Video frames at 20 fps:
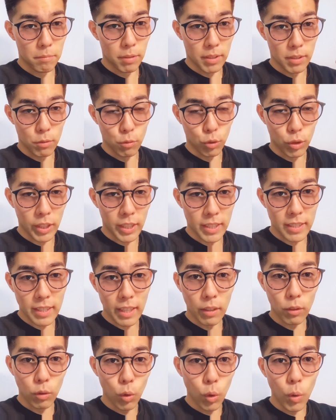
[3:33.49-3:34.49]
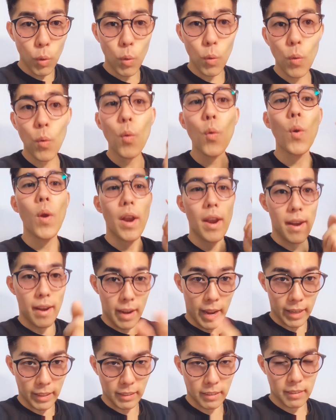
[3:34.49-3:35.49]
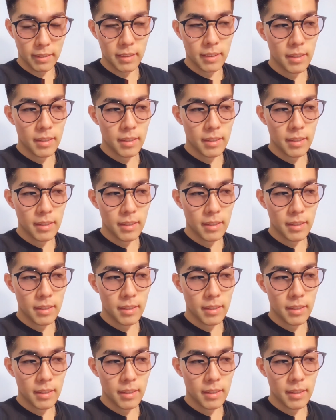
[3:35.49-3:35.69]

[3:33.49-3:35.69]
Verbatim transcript: pues utilizando LINE